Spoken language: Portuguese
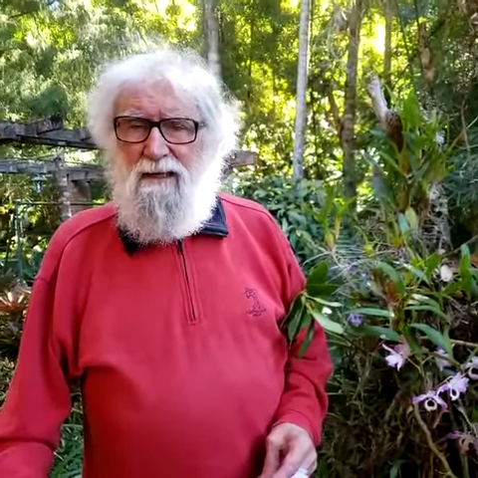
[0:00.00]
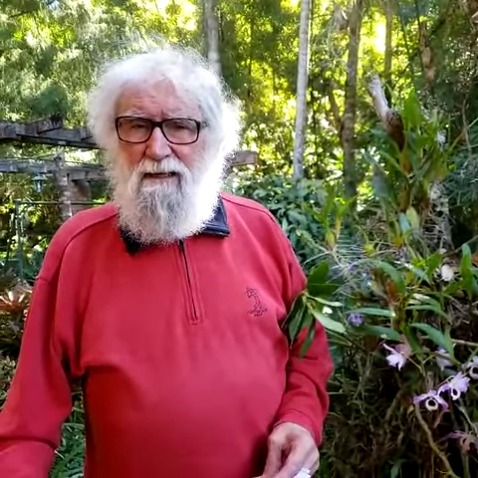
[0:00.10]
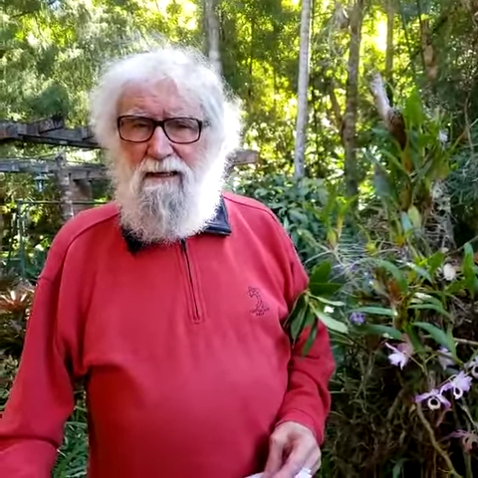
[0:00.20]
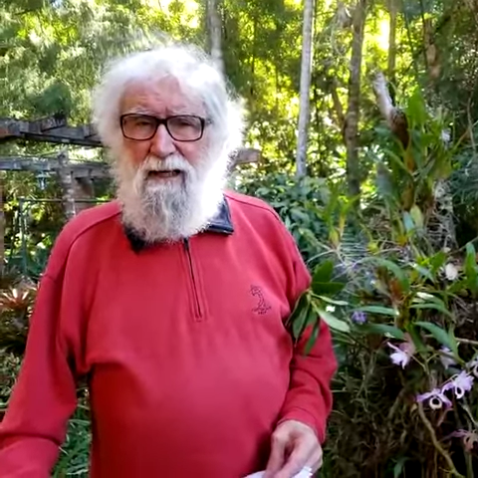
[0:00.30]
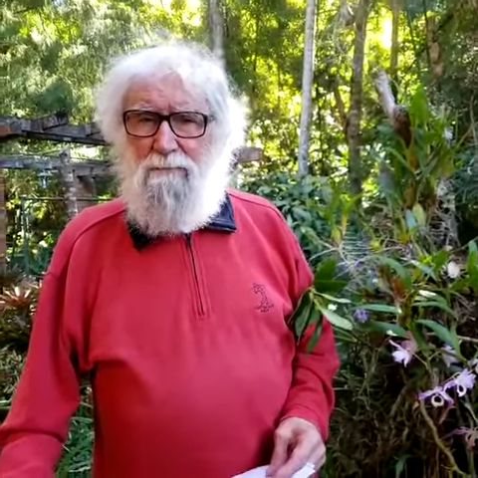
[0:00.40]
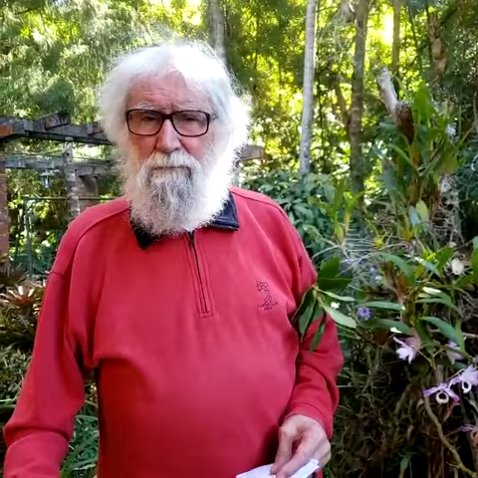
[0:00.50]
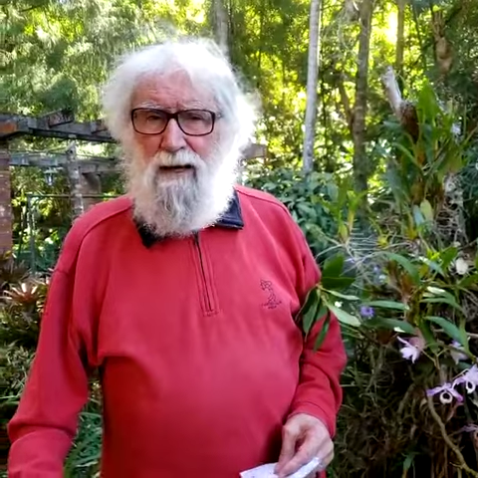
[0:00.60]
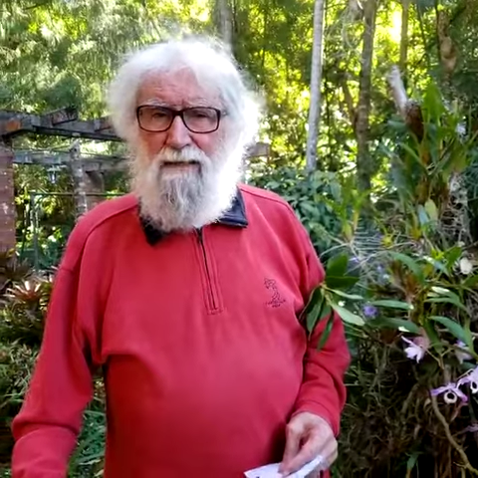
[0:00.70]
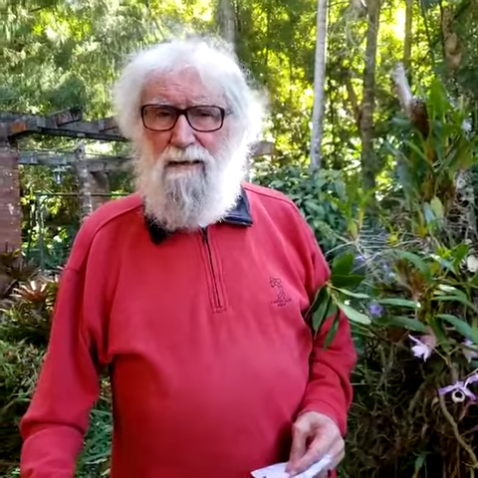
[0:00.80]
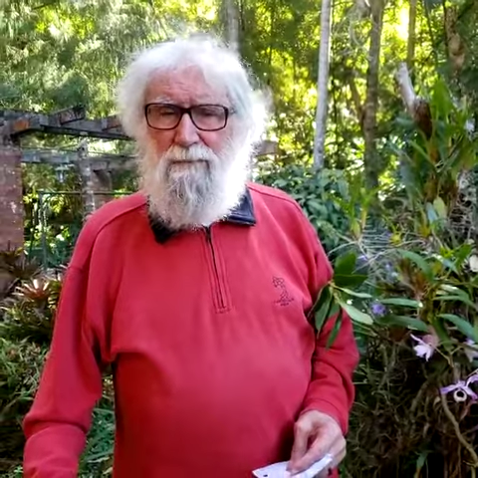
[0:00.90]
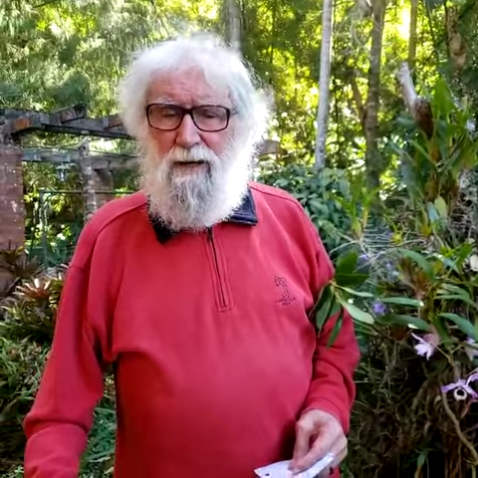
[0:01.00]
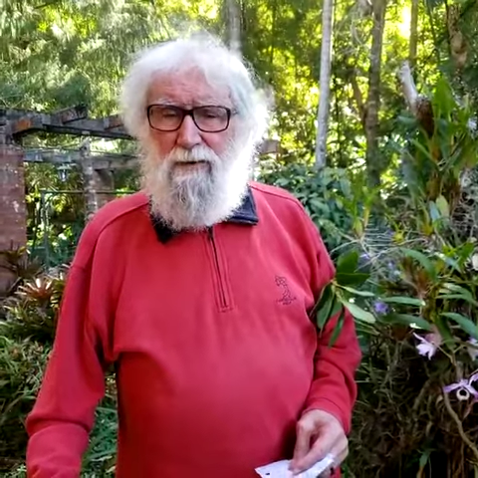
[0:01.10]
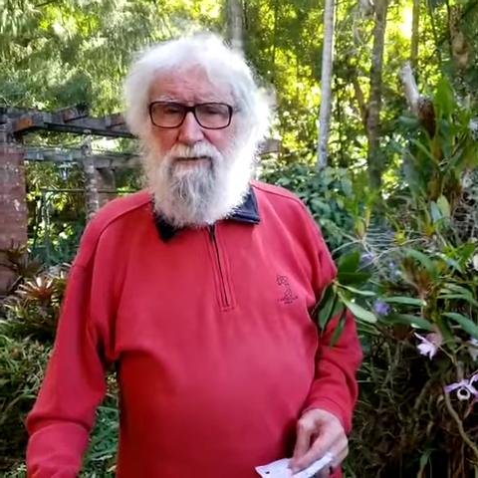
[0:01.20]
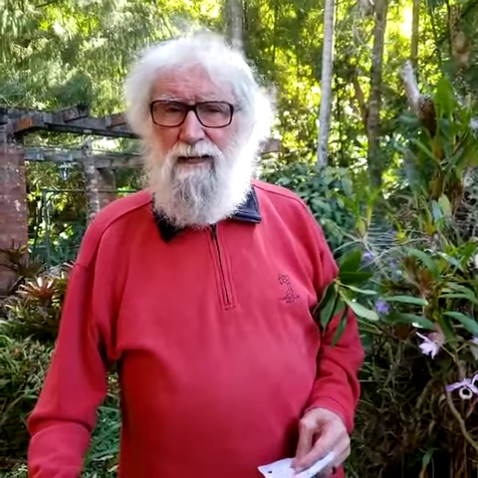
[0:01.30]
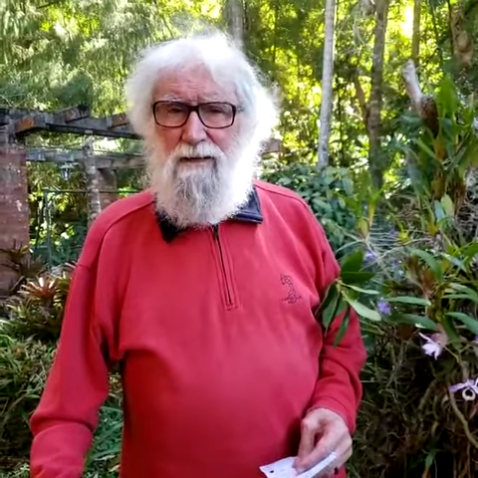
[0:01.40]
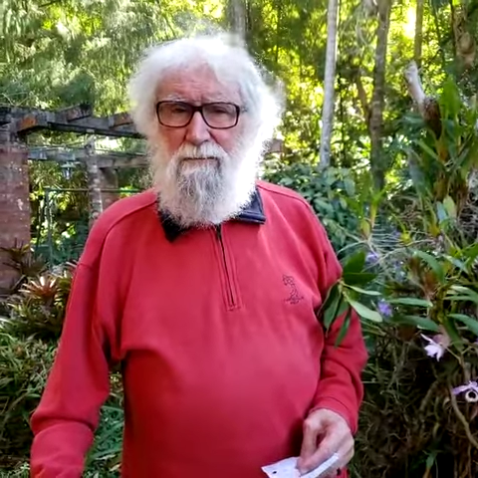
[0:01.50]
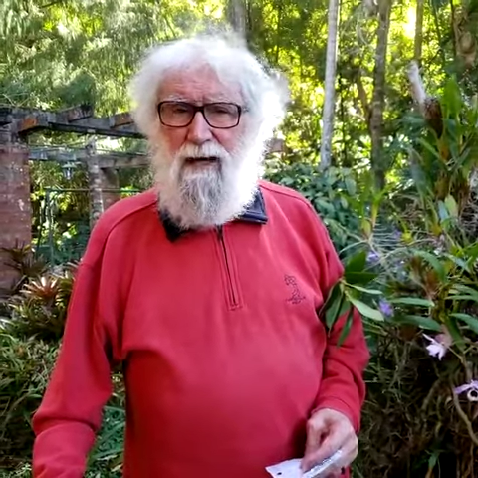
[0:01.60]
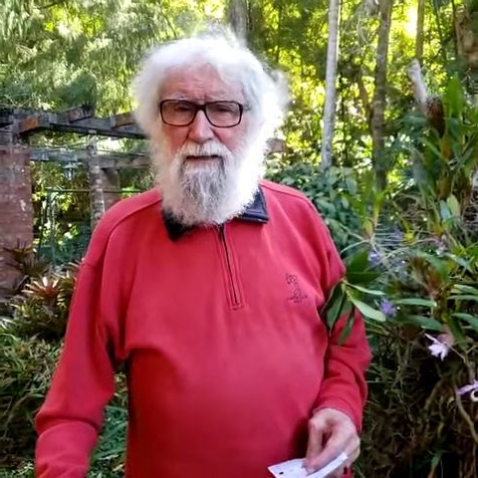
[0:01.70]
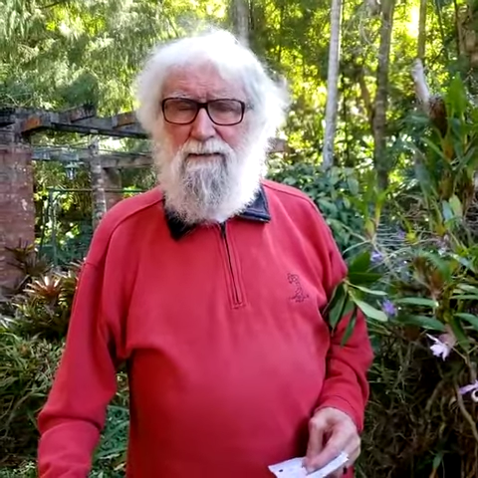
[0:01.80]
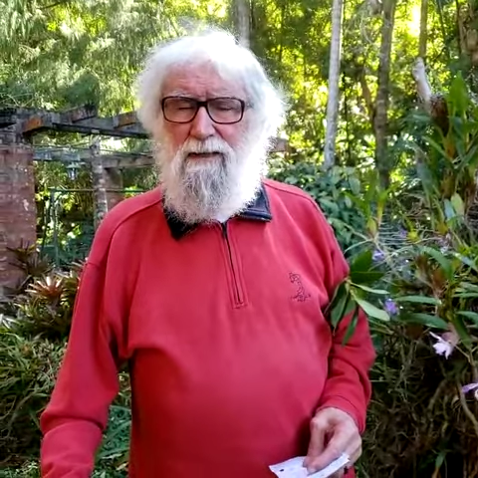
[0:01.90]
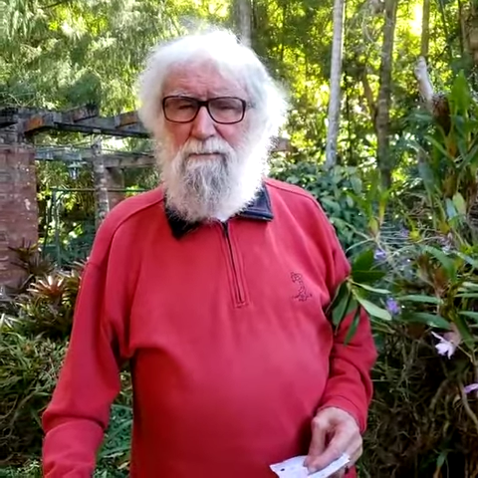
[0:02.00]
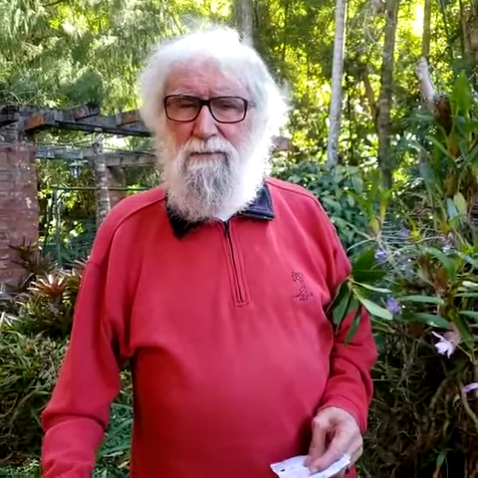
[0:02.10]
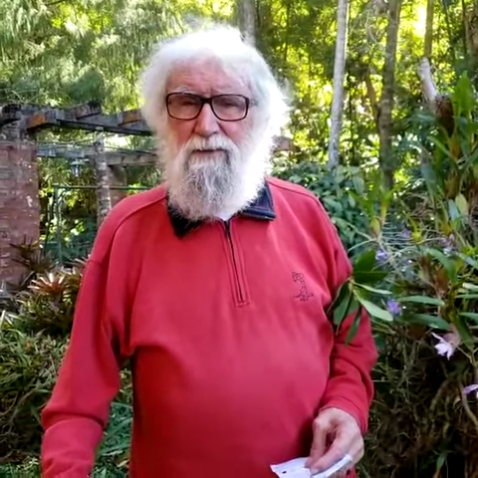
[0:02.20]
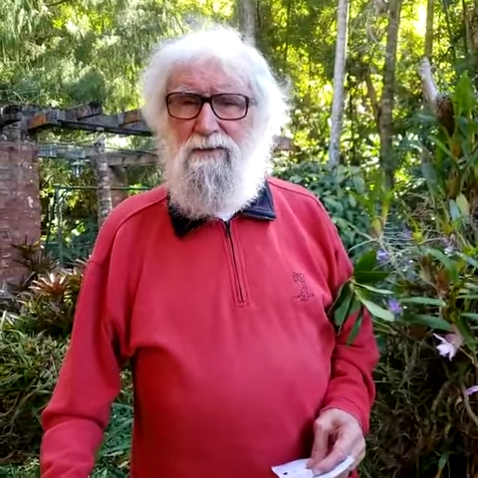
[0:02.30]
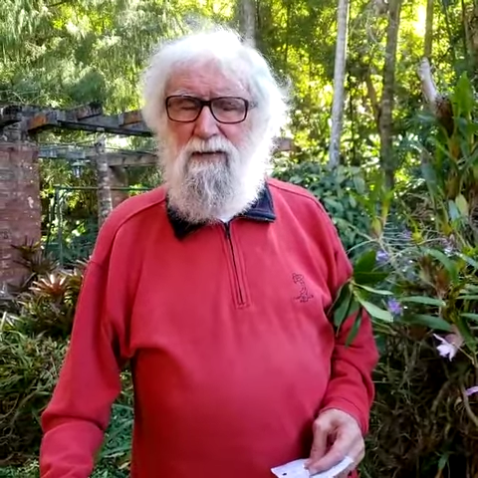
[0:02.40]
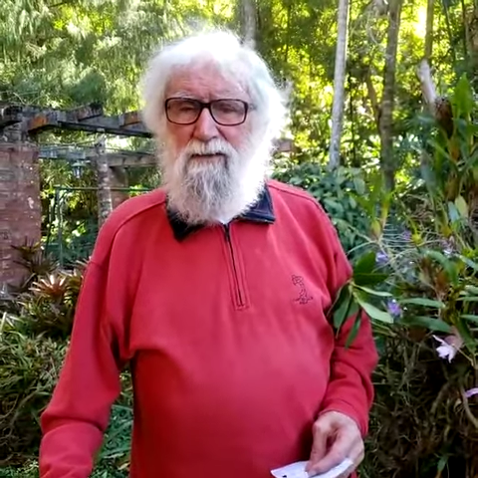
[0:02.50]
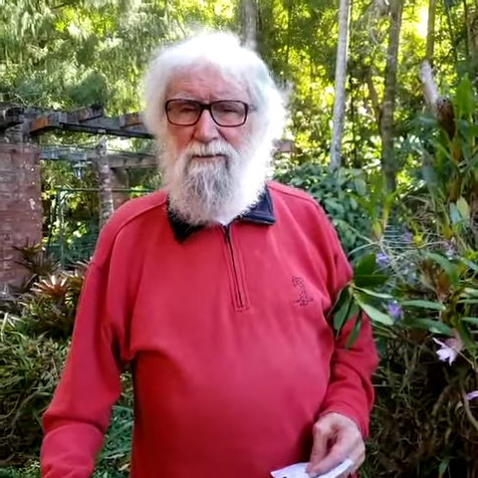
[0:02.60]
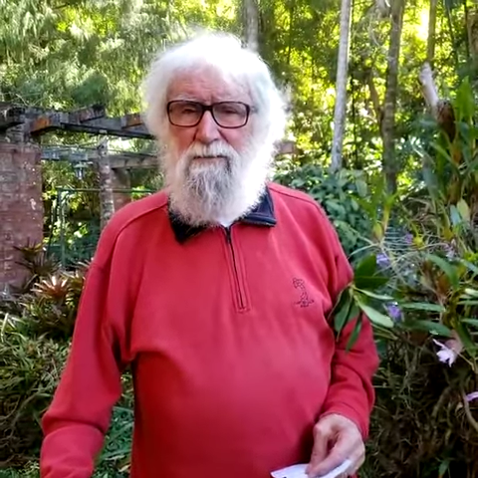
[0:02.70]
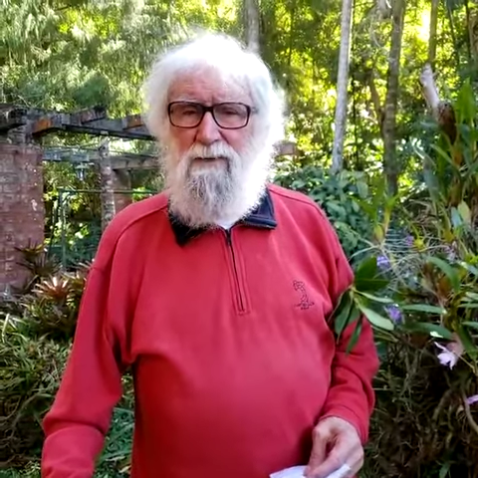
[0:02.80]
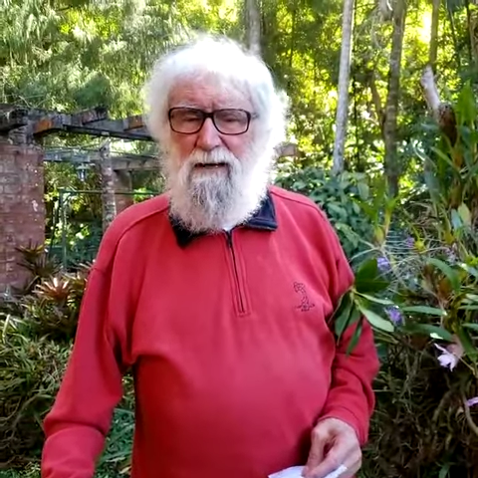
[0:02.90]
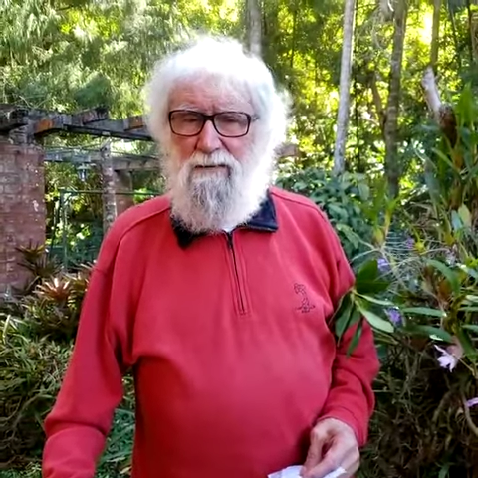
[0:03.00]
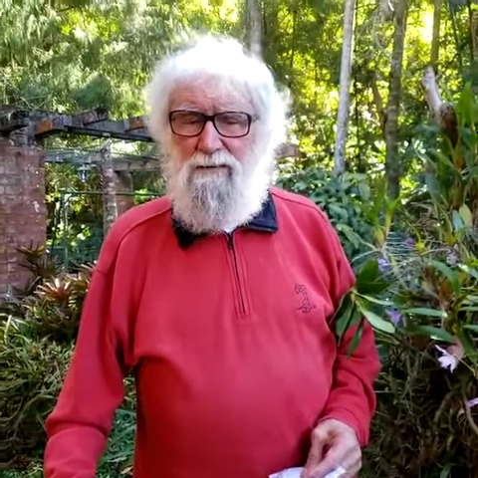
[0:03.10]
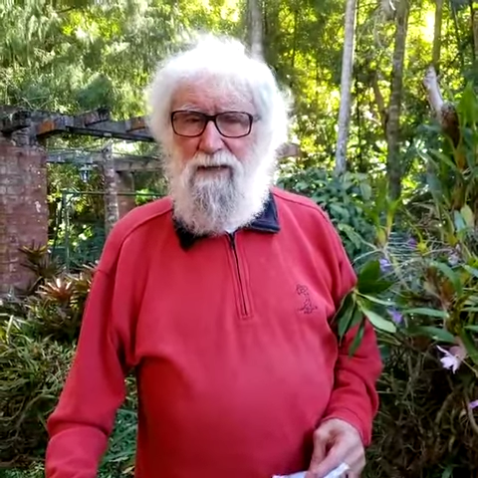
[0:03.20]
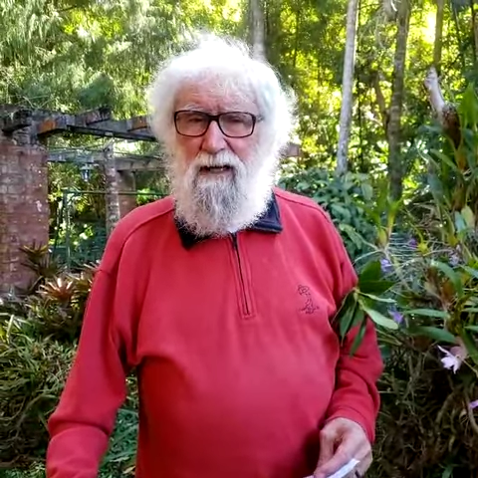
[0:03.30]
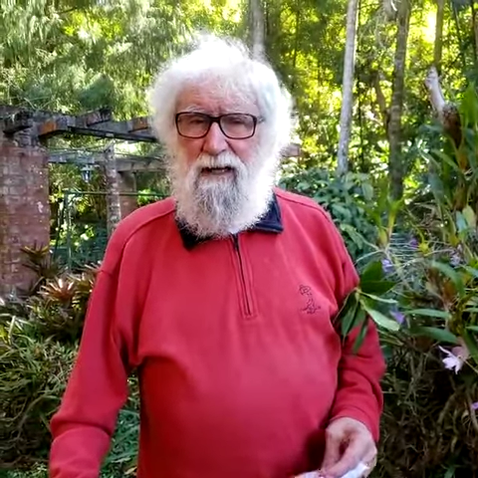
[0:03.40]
e ele passa para outros animais e depois aos seres humanos.